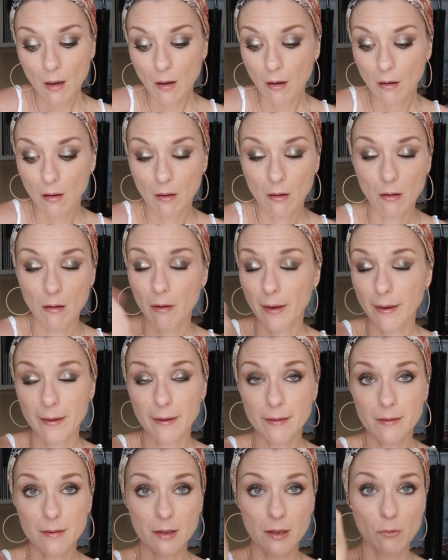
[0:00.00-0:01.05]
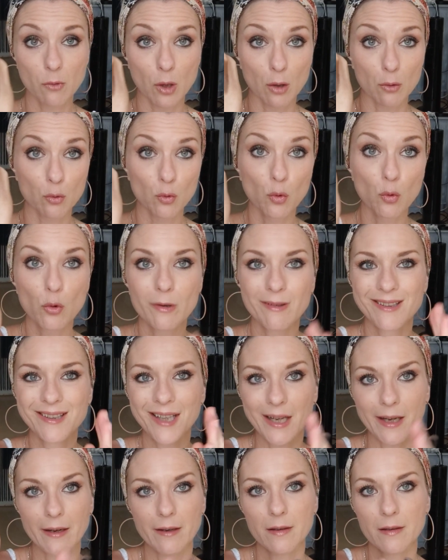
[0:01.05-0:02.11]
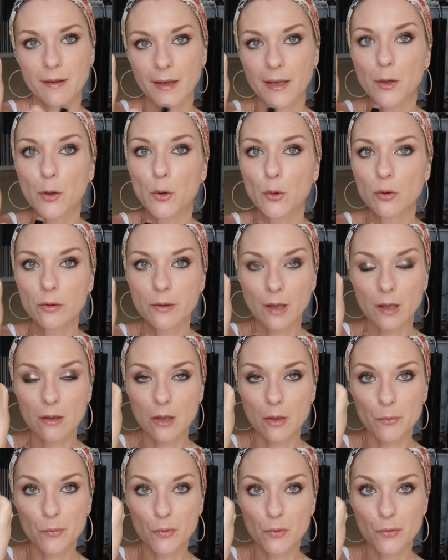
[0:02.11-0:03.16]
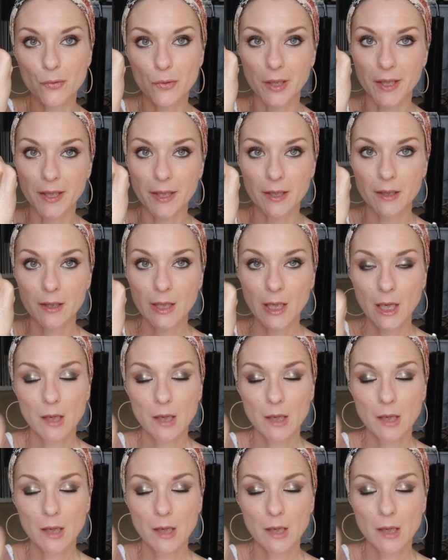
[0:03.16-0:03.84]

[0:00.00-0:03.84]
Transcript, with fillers: Euh, et c'est voilà, donc très très nude hein, comme vous le voyez,